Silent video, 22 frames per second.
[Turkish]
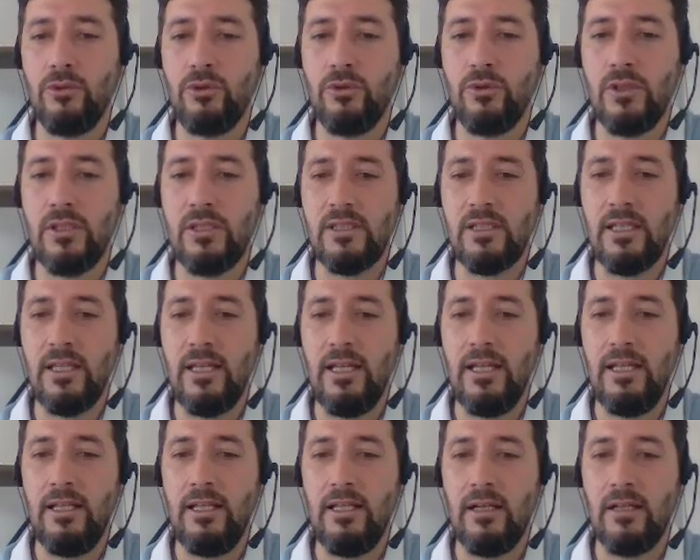Şurası
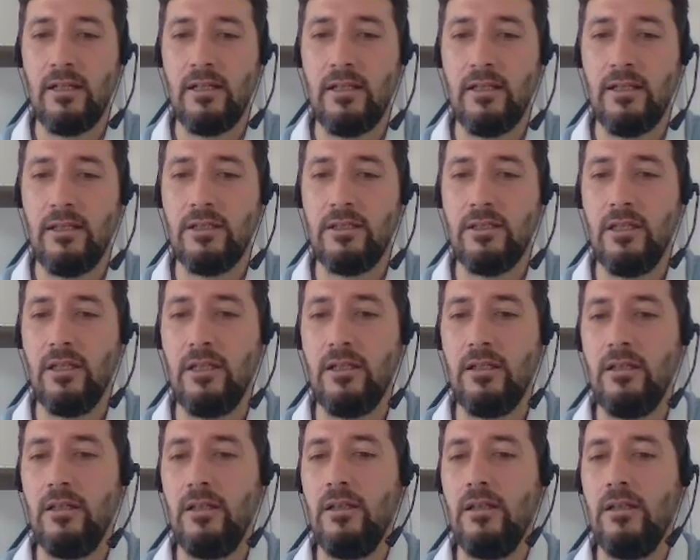50
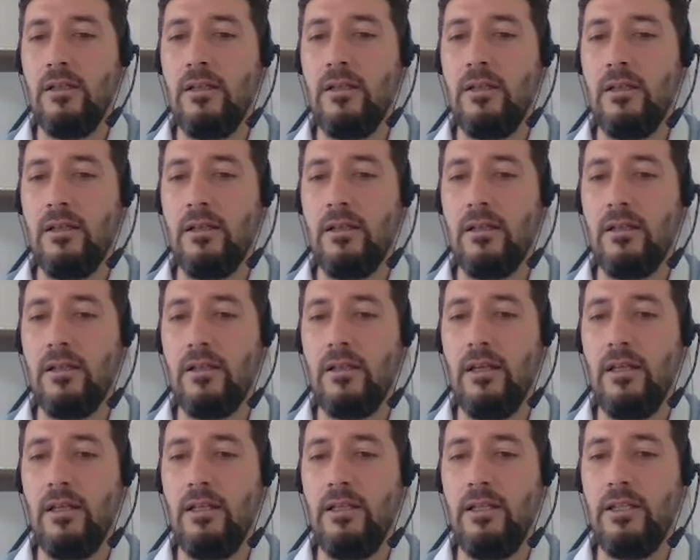arkadaşlar.
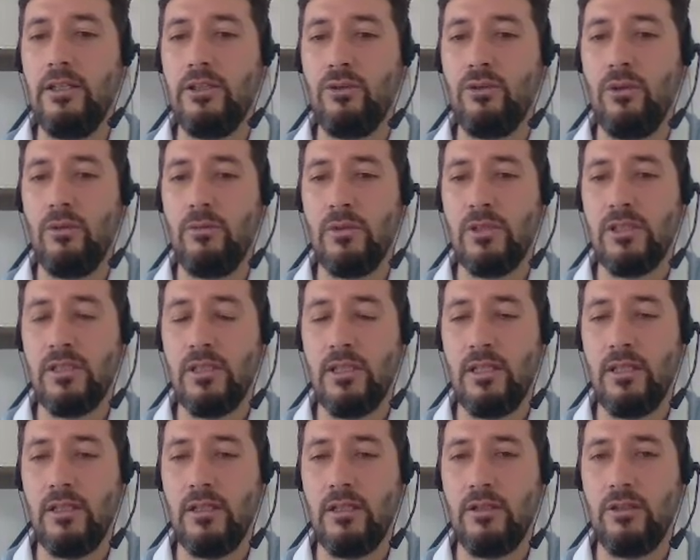50 ee, eşit olması
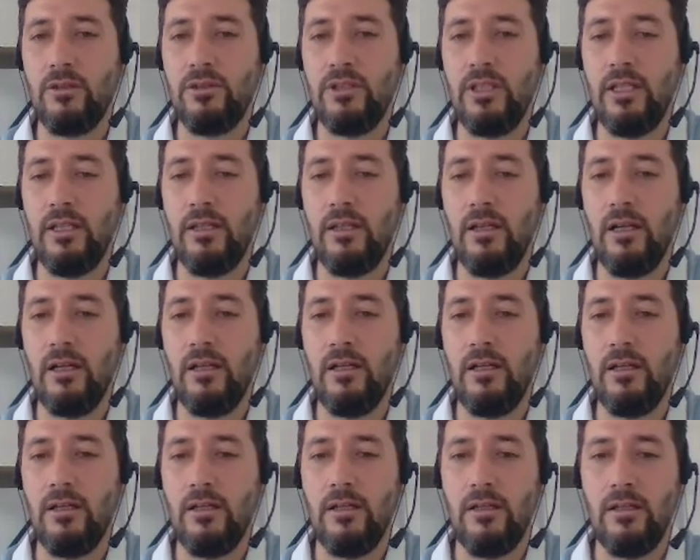gerekiyor. Şey
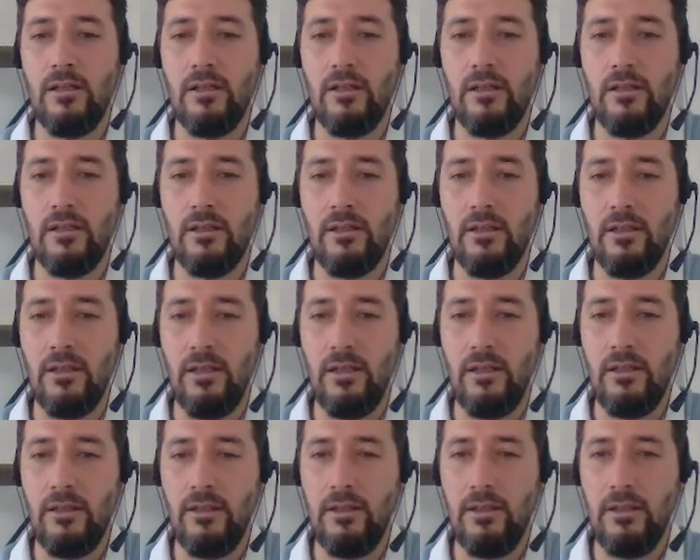
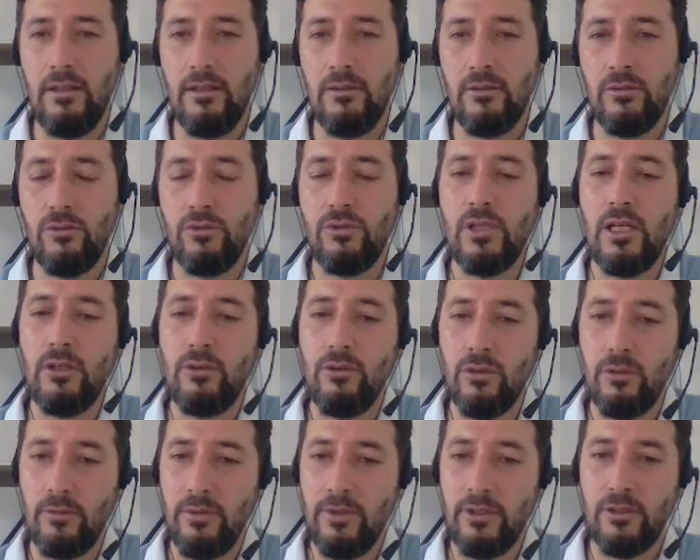50 e,
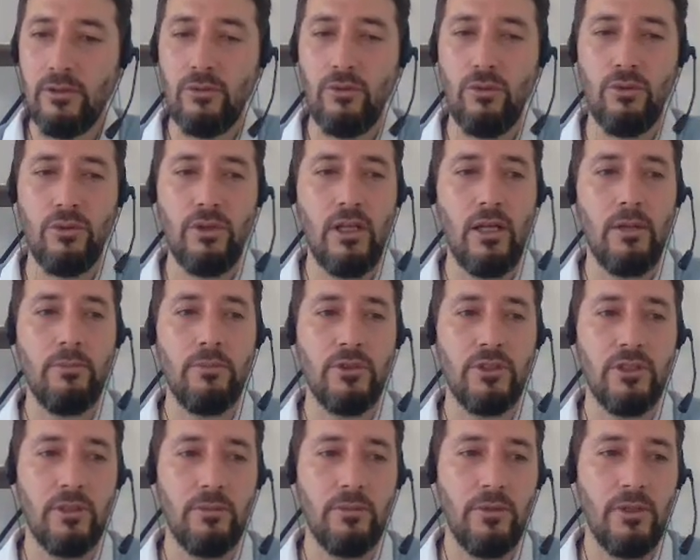düzeltiyorum. Evet doğru
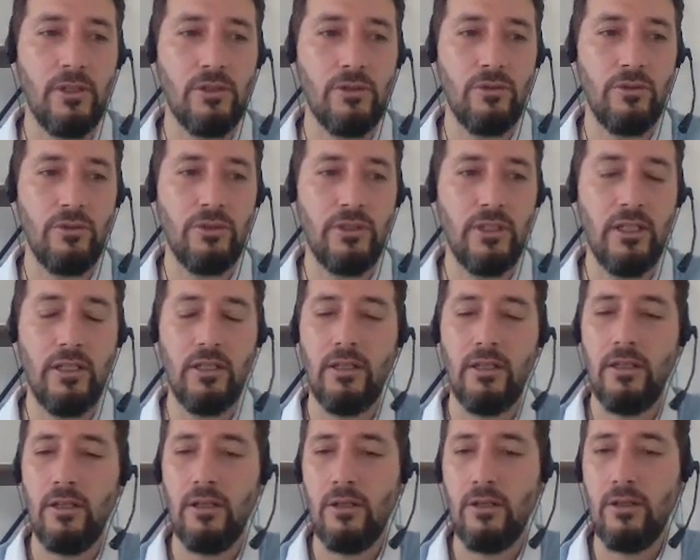yapmıştık biraz önce.
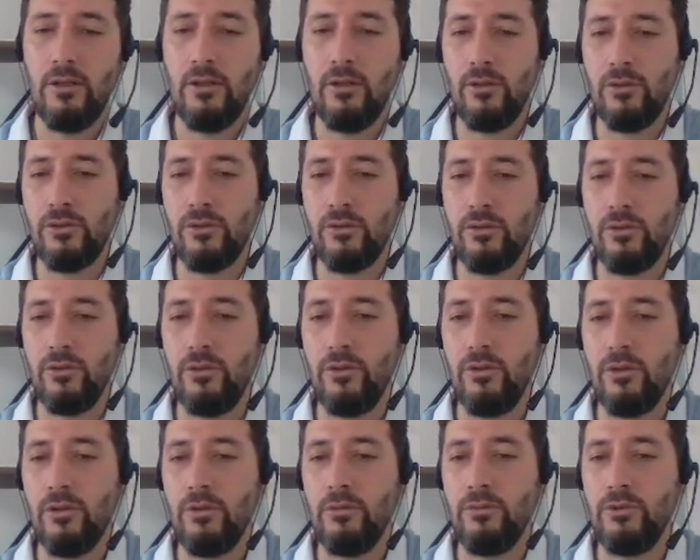Özür
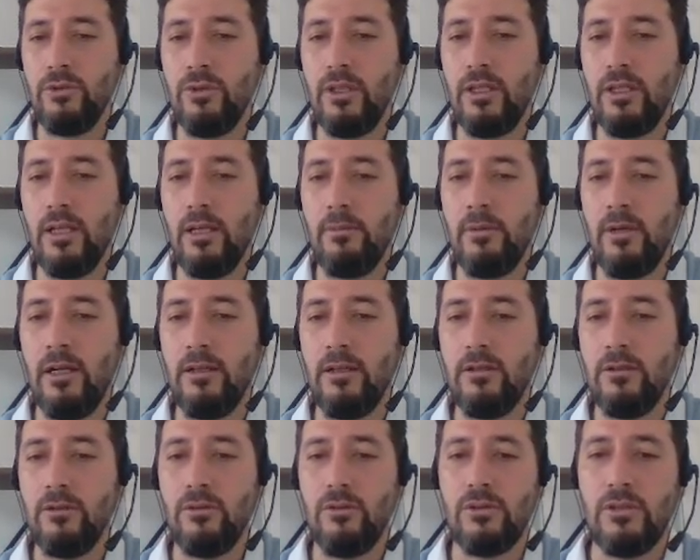diliyorum. Şurayı
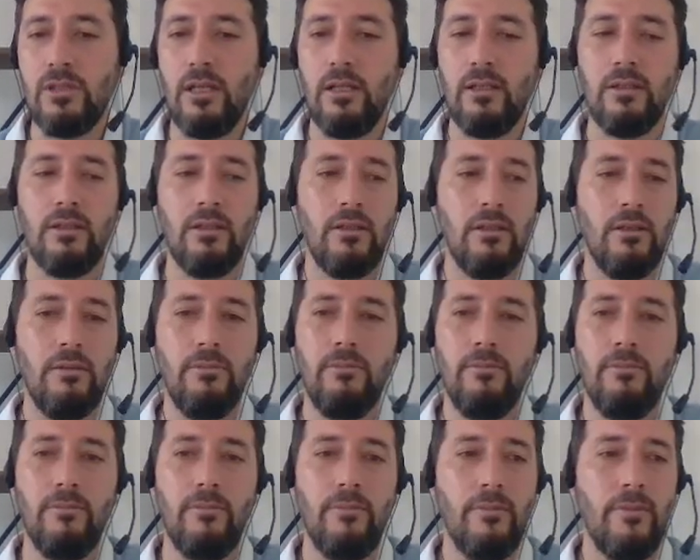hemen
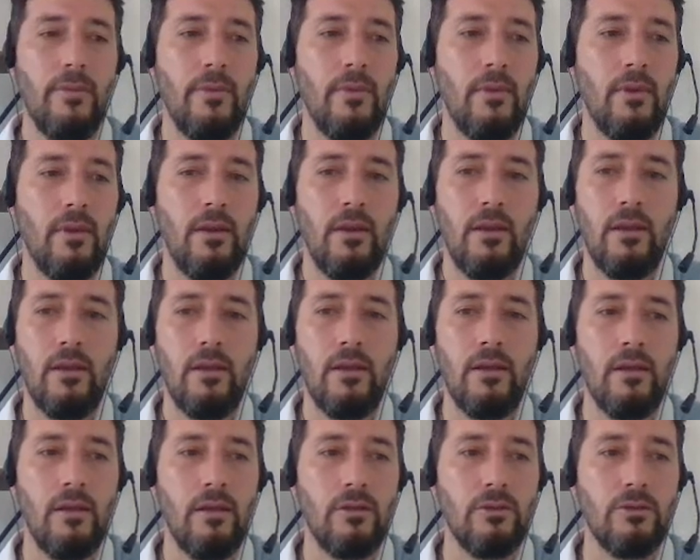düzeltelim.
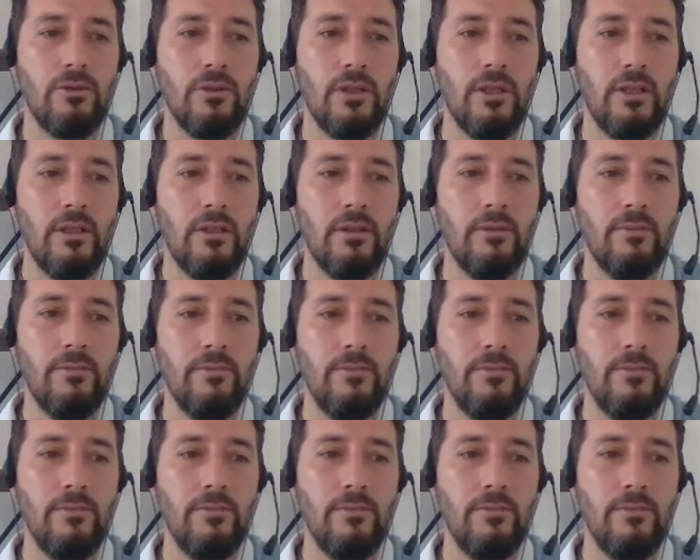Şurayı.